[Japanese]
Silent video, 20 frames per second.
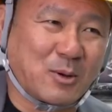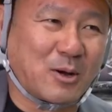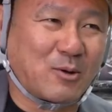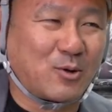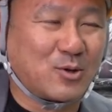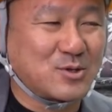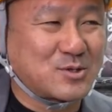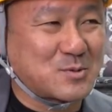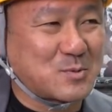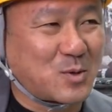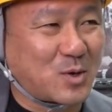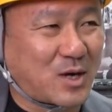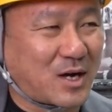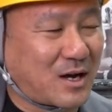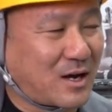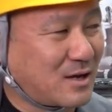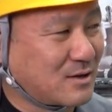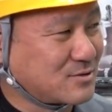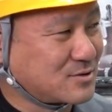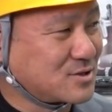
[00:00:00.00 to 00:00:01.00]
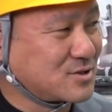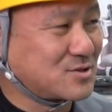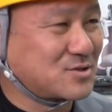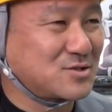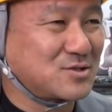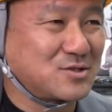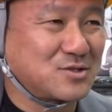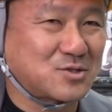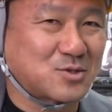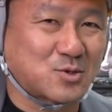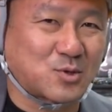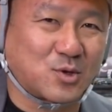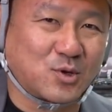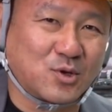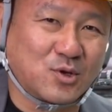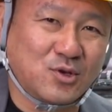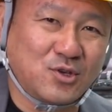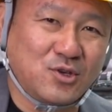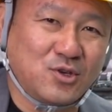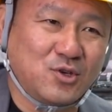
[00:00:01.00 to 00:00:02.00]
まあ、こいつも確実にちょっと
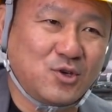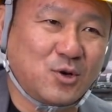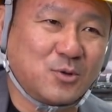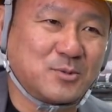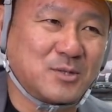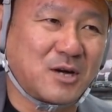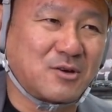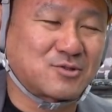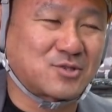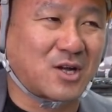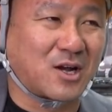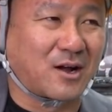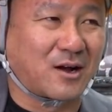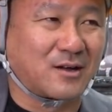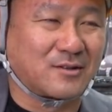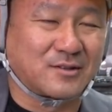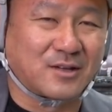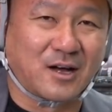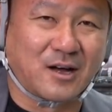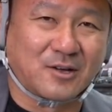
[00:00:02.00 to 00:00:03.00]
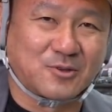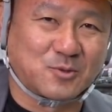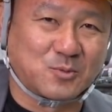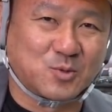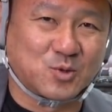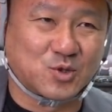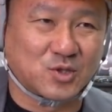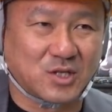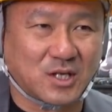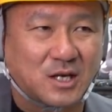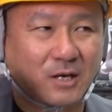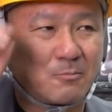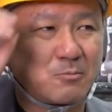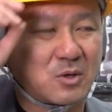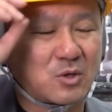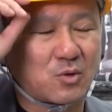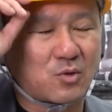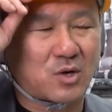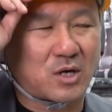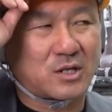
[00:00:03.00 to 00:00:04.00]
読み直したらあかんなと思って、
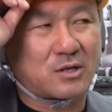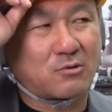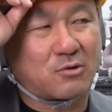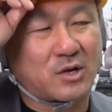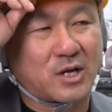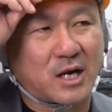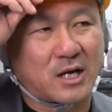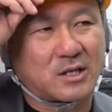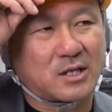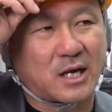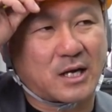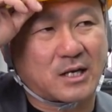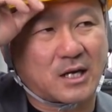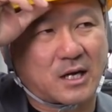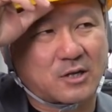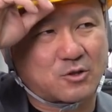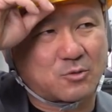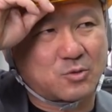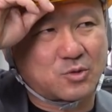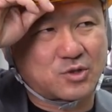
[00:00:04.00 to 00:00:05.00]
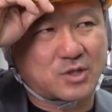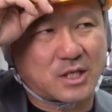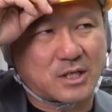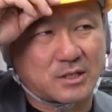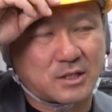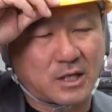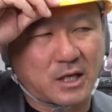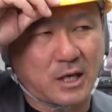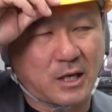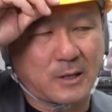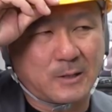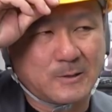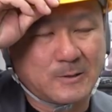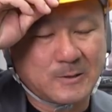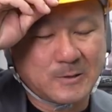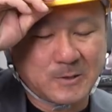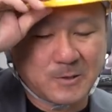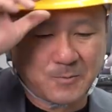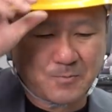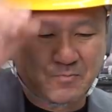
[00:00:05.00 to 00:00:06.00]
まあ、どっかでこれやりたいなと思ったんで、
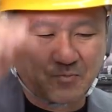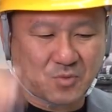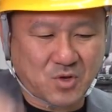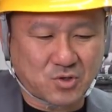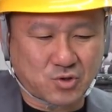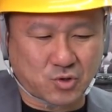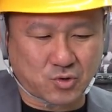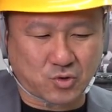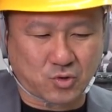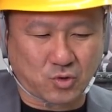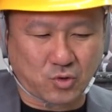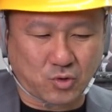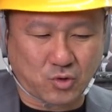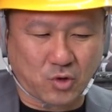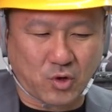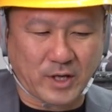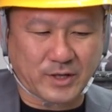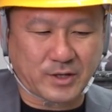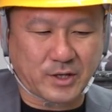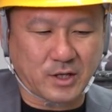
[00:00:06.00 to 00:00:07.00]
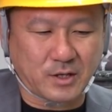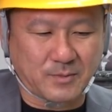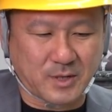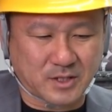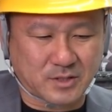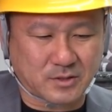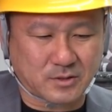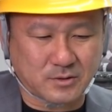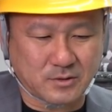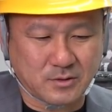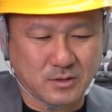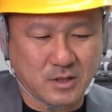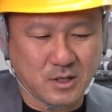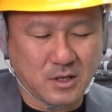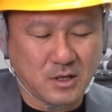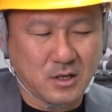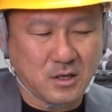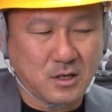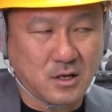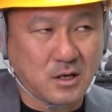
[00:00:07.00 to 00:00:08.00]
ちょっと今日やっていきます。
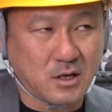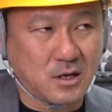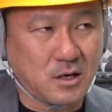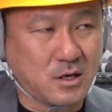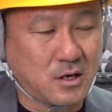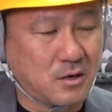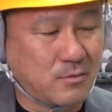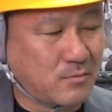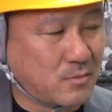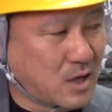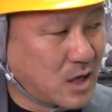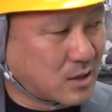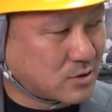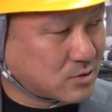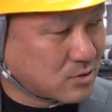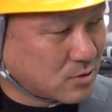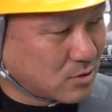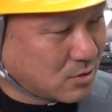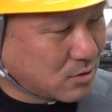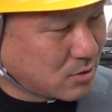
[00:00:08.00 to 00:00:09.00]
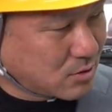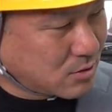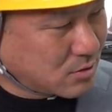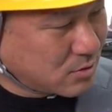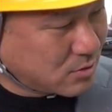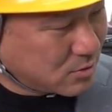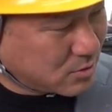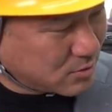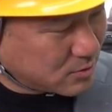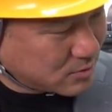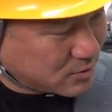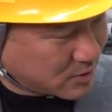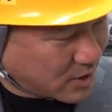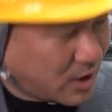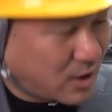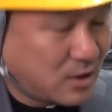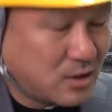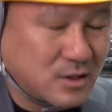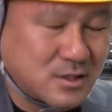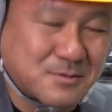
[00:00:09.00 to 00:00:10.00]
えー、まあ、その、
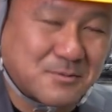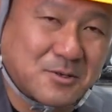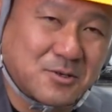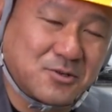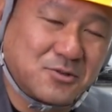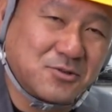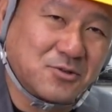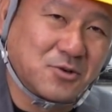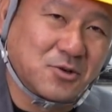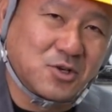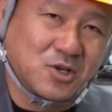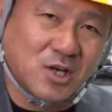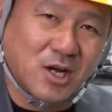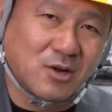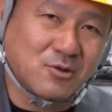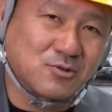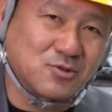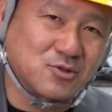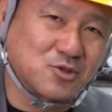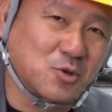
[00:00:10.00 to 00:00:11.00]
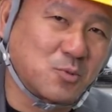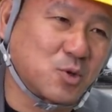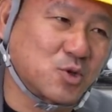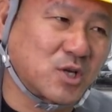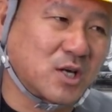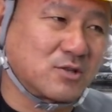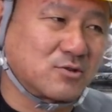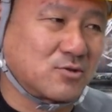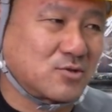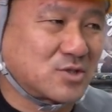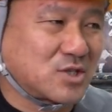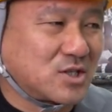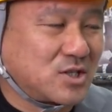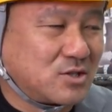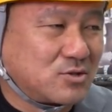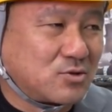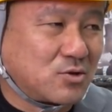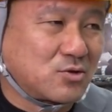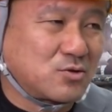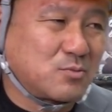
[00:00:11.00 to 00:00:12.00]
ね、いつも言うように、あの、グッドボタンと
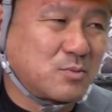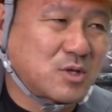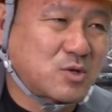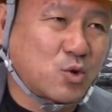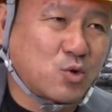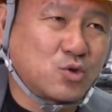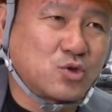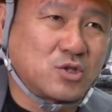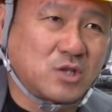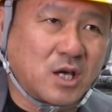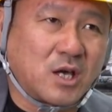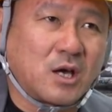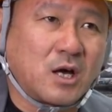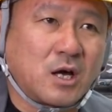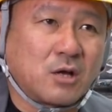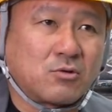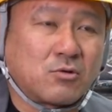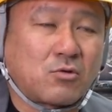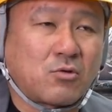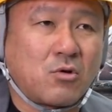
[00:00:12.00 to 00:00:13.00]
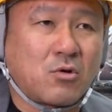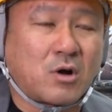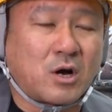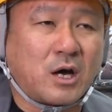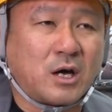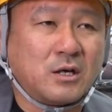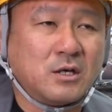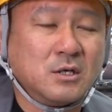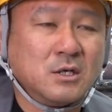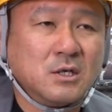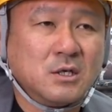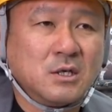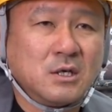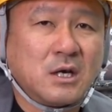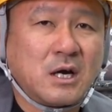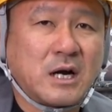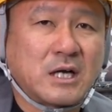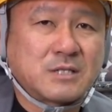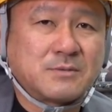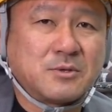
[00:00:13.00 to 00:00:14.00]
チャンネル登録。まあ、特にね、あの、今回、
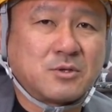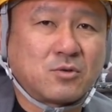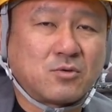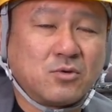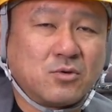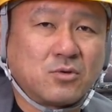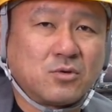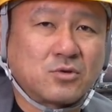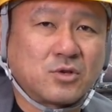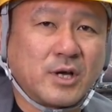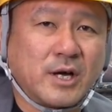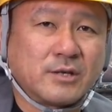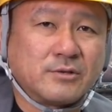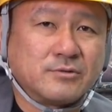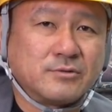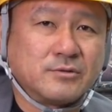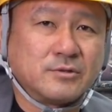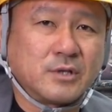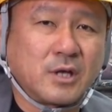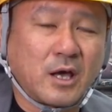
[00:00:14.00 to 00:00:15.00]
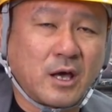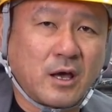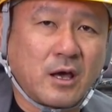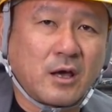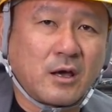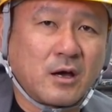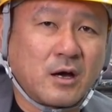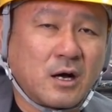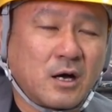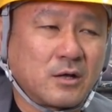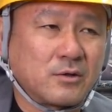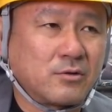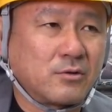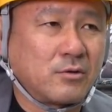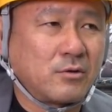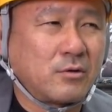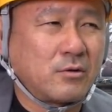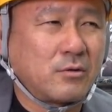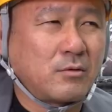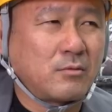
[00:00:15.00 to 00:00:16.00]
初めてこういうことやるんで、あ
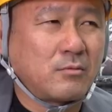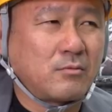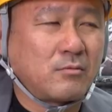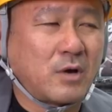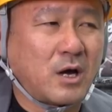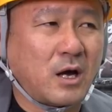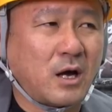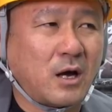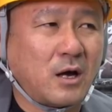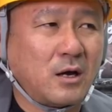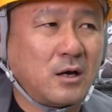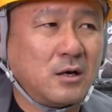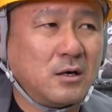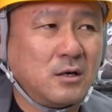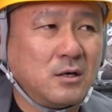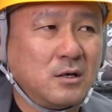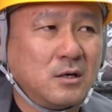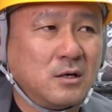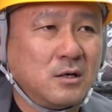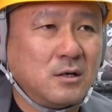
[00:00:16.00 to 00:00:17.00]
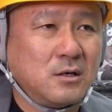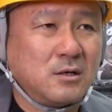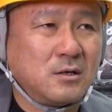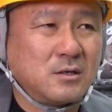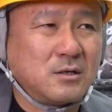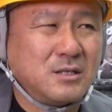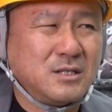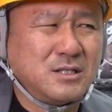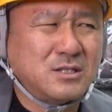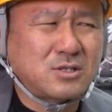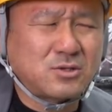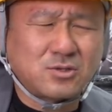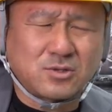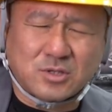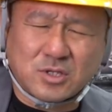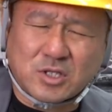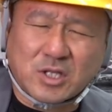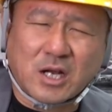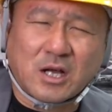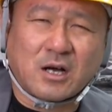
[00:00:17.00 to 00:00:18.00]
の、まあ、リスクって
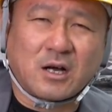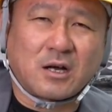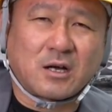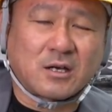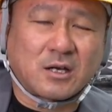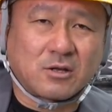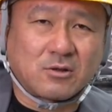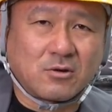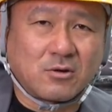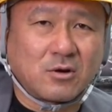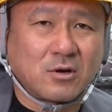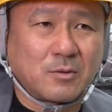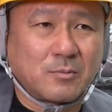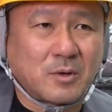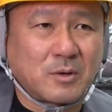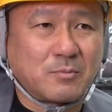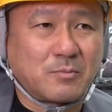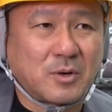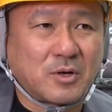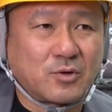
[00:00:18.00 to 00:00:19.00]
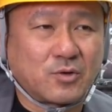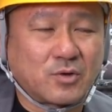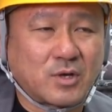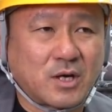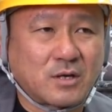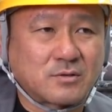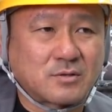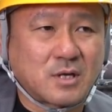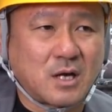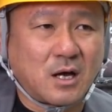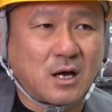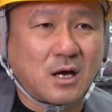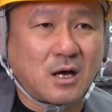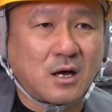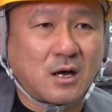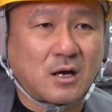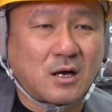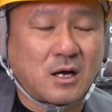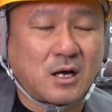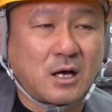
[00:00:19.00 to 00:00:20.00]
言ったらあかんけど、やっぱ一般のお客
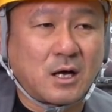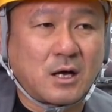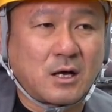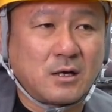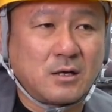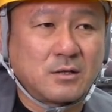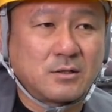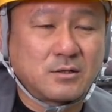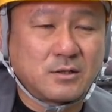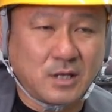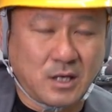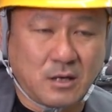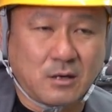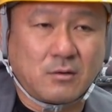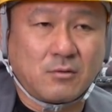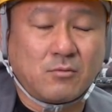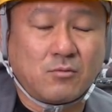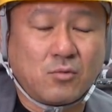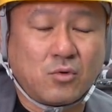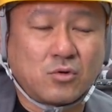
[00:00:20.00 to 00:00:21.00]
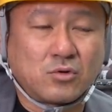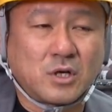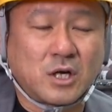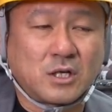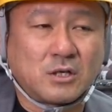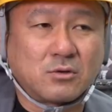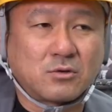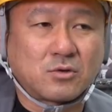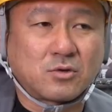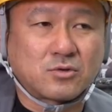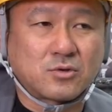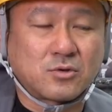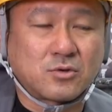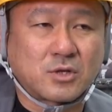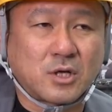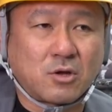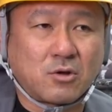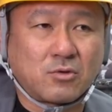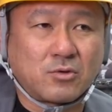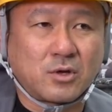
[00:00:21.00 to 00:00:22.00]
さんが、ね、僕らに塗装を
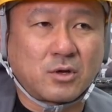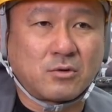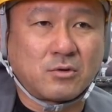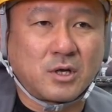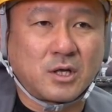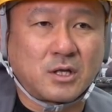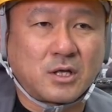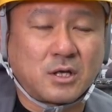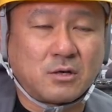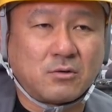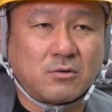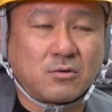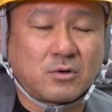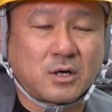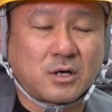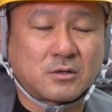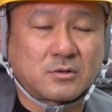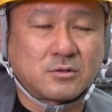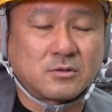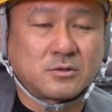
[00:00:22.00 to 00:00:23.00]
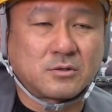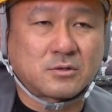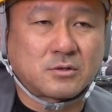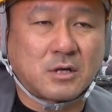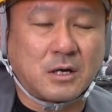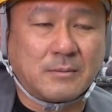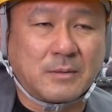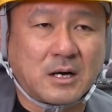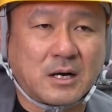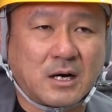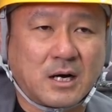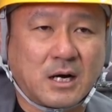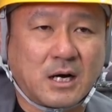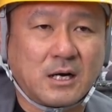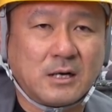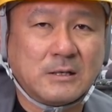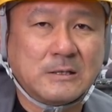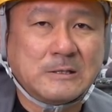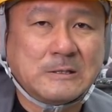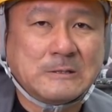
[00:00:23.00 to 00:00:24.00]
頼んでくれてるお客様が、